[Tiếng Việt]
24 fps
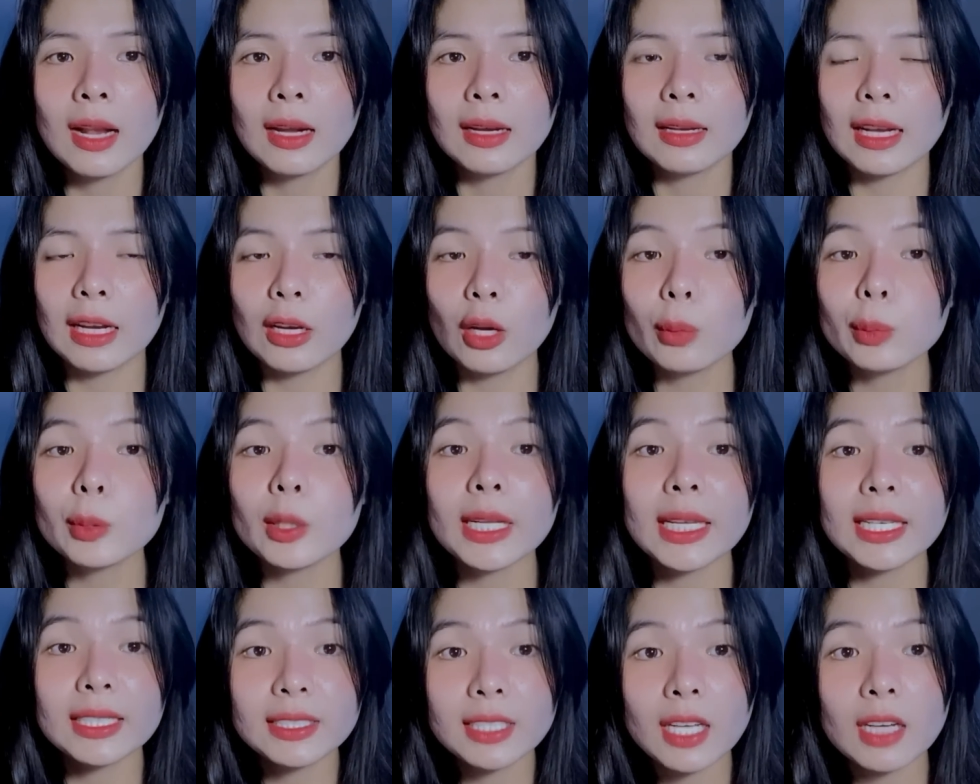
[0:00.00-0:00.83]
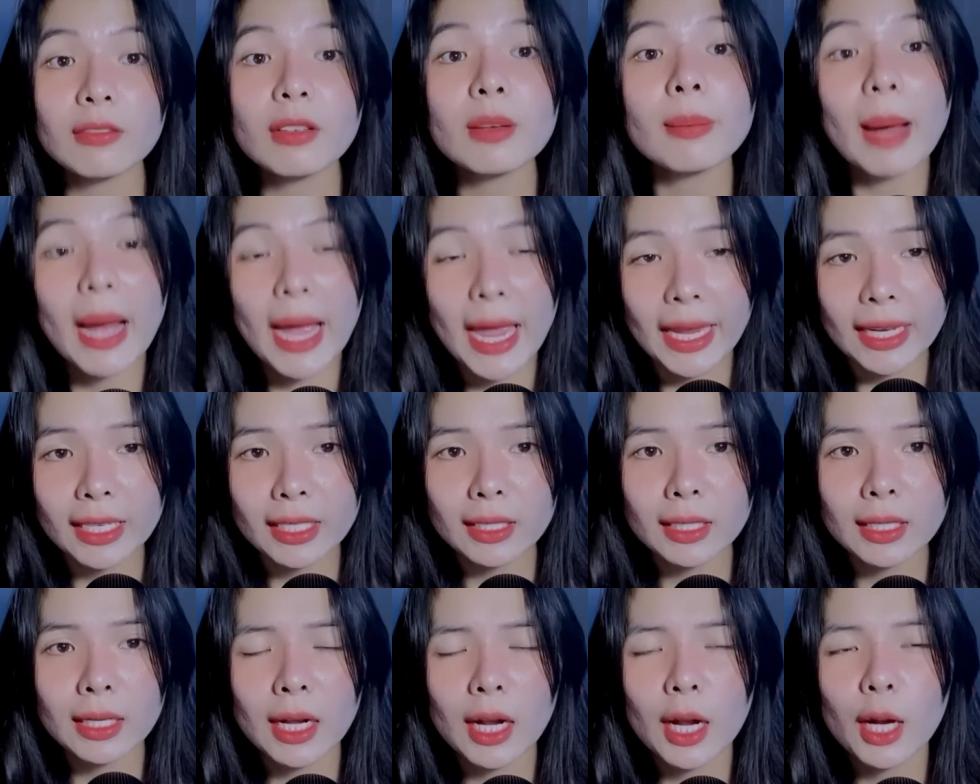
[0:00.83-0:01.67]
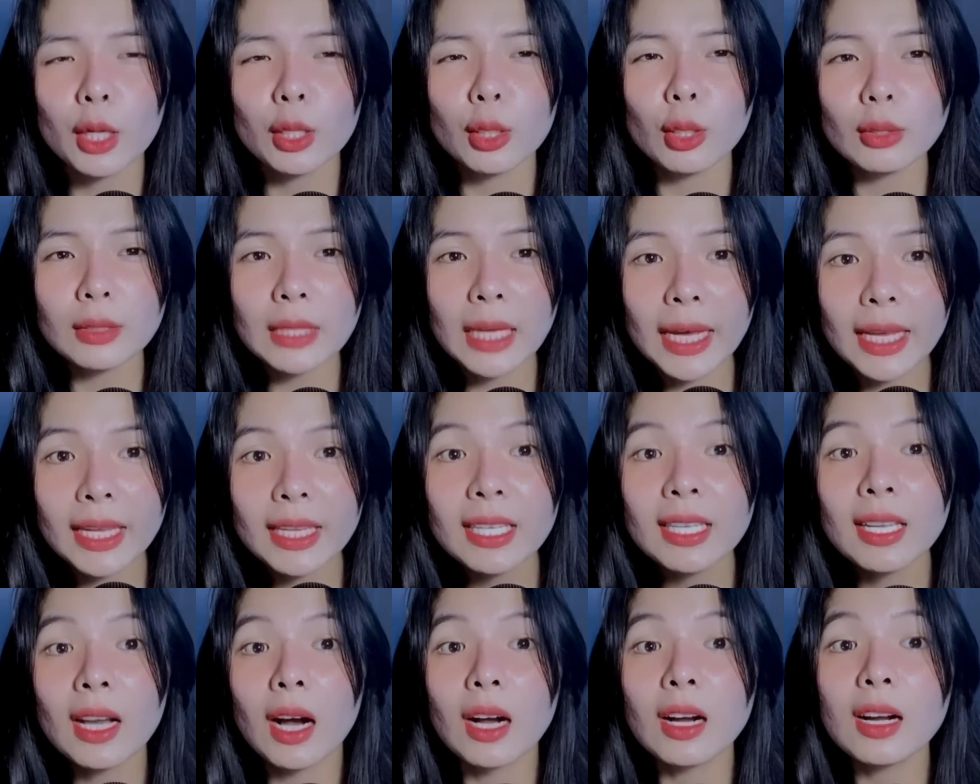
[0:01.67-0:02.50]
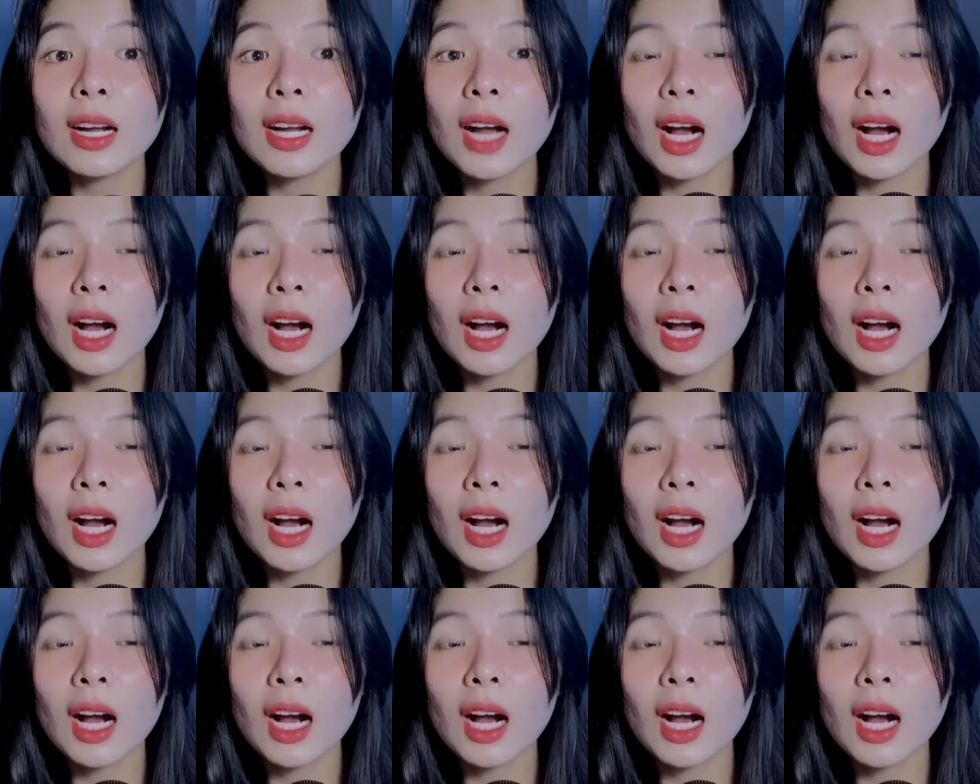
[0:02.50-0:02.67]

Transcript: là lúc nó đang chơi với bạn nó thấy ở